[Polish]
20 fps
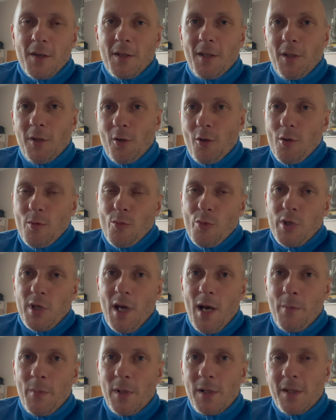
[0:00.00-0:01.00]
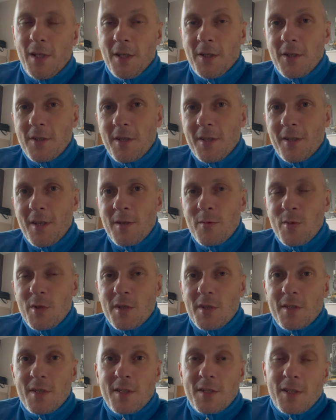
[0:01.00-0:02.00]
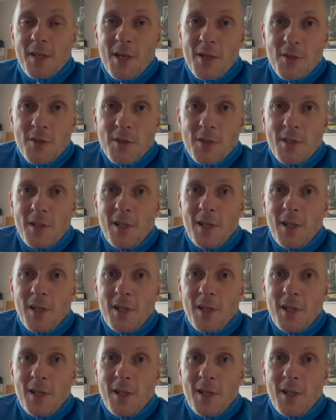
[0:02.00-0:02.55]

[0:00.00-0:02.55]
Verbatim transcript: Dlatego mój apel taki, nie dajmy się zastraszyć,